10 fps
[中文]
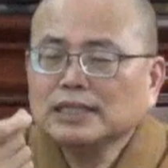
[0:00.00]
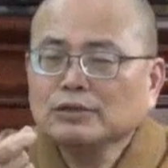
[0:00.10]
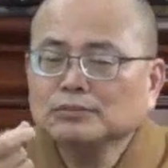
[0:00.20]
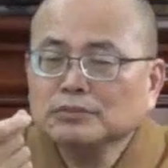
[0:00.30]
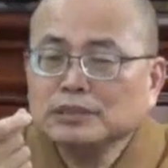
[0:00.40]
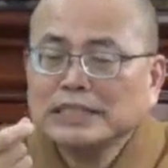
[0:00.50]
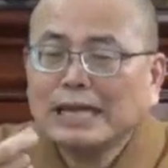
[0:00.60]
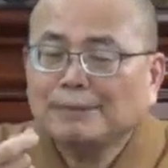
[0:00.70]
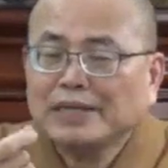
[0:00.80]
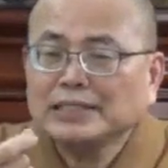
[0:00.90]
要
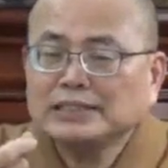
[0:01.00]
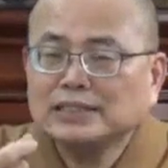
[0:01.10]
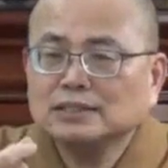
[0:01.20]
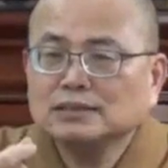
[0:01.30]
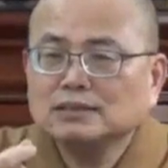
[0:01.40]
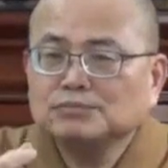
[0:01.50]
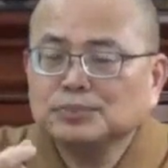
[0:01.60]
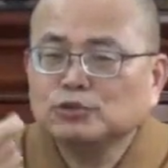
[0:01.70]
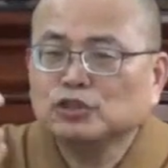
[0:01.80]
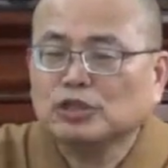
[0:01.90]
大悲心
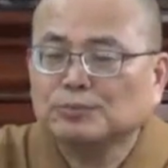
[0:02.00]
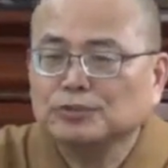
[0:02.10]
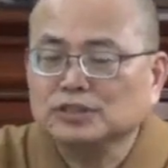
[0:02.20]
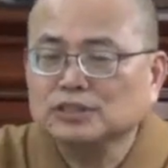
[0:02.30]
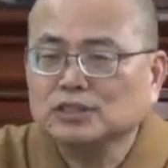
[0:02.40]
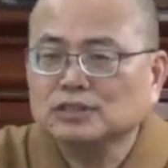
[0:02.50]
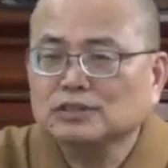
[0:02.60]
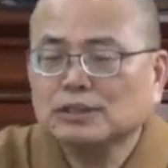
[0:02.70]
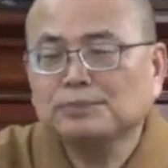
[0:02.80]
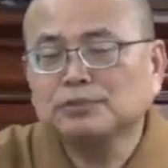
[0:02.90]
不退转菩提
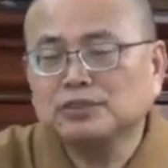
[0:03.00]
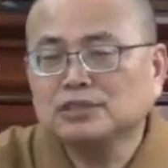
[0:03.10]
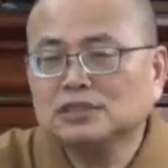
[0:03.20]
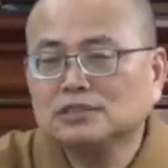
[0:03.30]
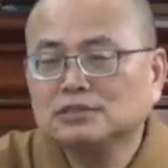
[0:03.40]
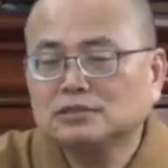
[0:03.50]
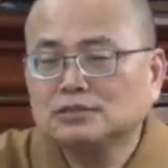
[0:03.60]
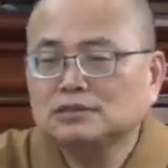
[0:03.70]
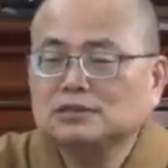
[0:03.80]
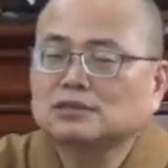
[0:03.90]
心，那菩提心
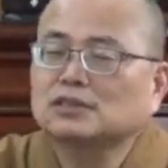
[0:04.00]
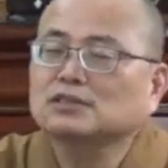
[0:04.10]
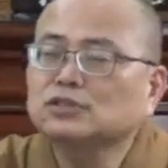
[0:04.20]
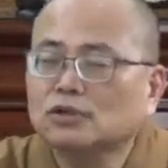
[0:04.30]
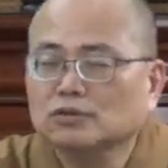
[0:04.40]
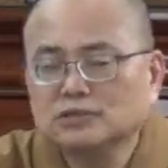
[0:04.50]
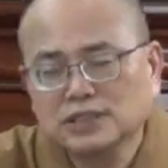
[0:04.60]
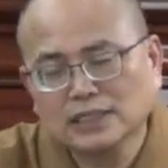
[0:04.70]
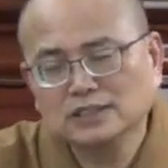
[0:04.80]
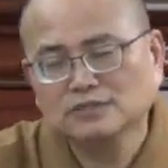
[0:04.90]
成就
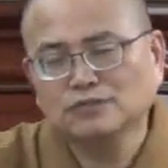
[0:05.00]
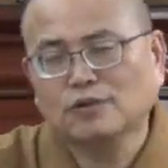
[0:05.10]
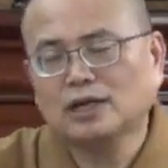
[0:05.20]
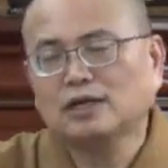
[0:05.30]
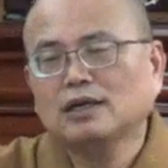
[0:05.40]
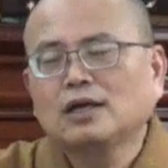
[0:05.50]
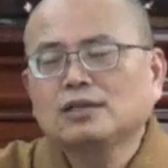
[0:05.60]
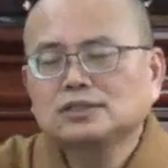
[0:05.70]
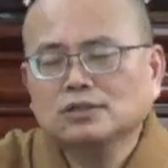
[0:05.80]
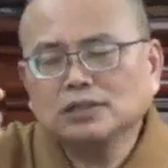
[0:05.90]
才能成佛。啊。
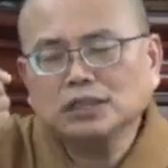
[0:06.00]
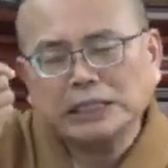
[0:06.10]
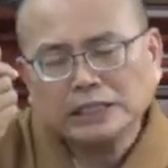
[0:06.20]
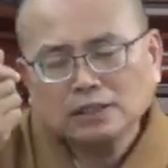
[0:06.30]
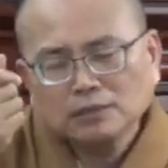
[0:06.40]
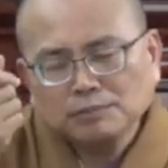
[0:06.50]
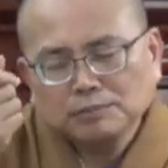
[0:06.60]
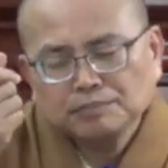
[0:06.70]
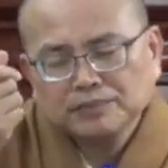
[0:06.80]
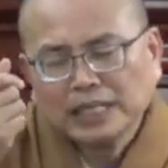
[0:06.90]
所以
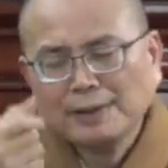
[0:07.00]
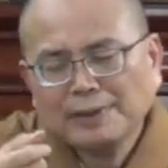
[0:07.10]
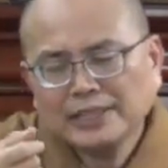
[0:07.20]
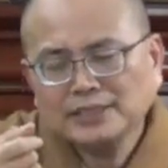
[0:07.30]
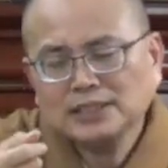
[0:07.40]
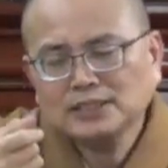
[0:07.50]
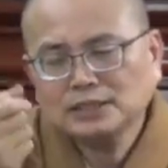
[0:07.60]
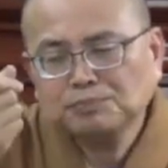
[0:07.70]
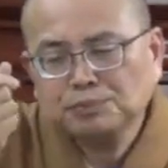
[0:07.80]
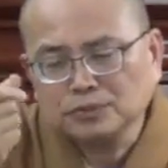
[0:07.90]
大悲心
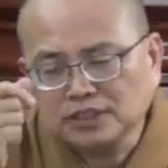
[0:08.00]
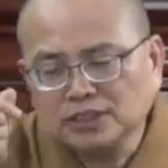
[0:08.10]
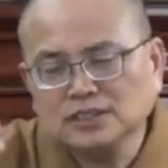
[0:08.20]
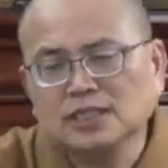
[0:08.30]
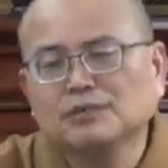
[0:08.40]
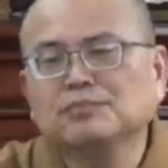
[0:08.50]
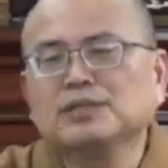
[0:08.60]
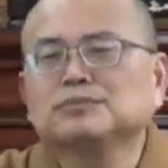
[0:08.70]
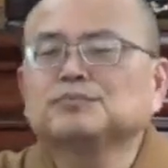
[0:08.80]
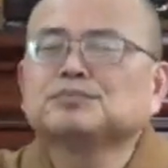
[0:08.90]
是菩提心的根
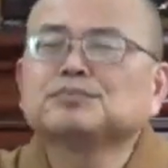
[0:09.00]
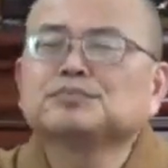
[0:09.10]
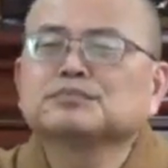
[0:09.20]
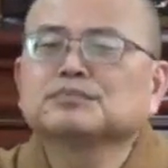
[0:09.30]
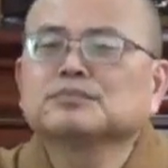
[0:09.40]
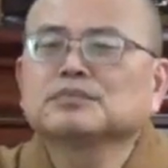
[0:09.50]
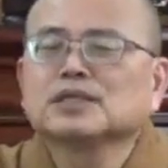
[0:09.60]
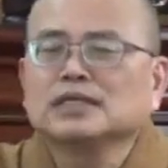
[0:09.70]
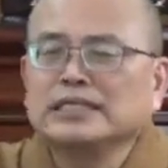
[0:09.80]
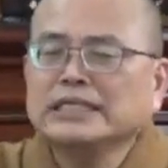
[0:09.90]
本，
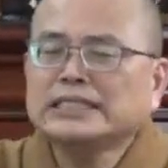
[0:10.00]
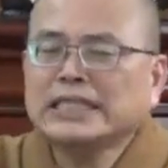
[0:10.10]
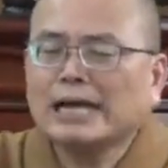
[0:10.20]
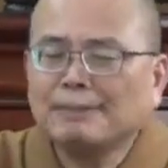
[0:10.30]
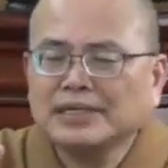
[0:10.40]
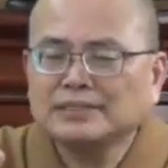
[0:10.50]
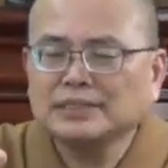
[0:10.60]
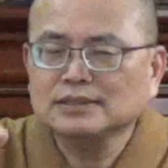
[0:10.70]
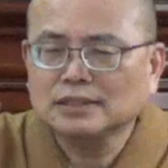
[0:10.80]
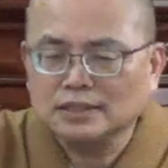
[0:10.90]
依大悲
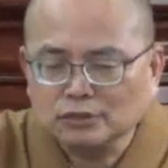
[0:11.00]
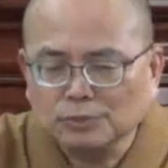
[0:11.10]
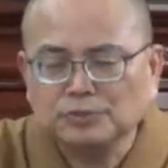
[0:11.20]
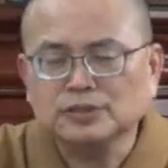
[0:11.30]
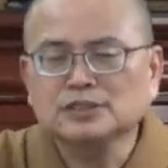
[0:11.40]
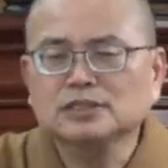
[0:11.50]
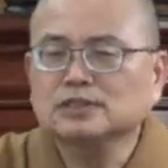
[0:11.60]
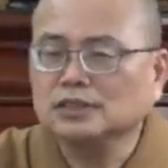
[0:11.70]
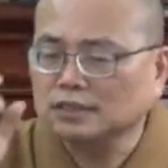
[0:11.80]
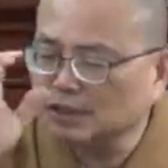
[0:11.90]
心而有菩提心，
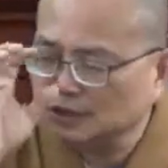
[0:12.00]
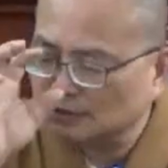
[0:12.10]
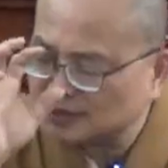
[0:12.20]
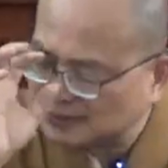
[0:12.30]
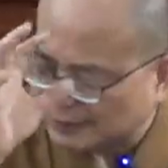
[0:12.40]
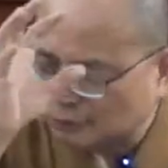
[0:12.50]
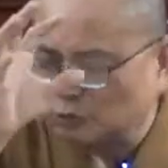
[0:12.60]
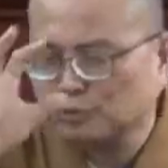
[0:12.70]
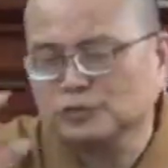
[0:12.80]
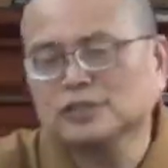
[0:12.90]
而能够坚
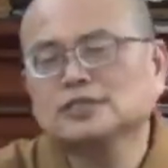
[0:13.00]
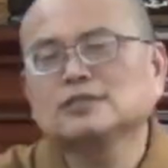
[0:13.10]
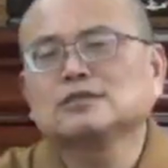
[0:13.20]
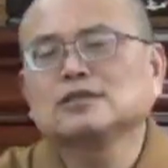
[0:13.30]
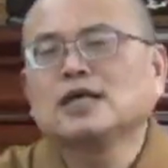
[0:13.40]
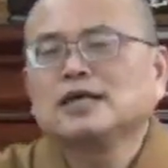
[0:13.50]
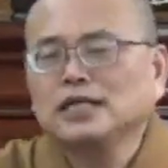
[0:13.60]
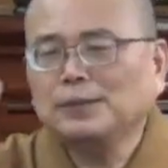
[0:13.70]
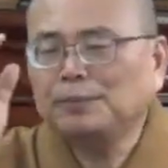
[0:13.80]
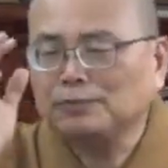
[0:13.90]
固菩提心。
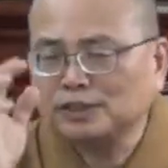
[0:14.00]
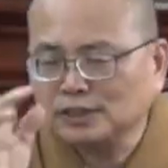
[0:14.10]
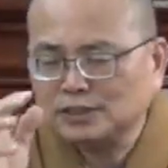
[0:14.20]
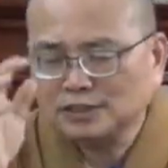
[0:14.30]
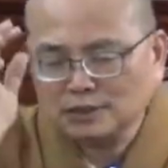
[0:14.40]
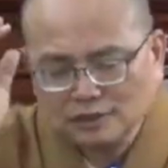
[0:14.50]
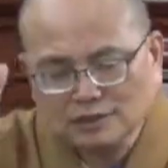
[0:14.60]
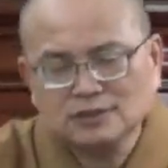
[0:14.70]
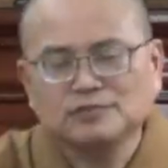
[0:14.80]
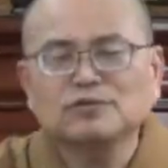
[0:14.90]
一菩提心而
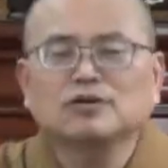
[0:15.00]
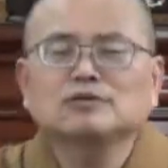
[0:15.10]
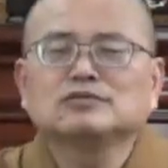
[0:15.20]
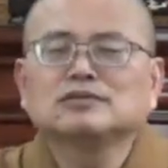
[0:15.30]
能成佛，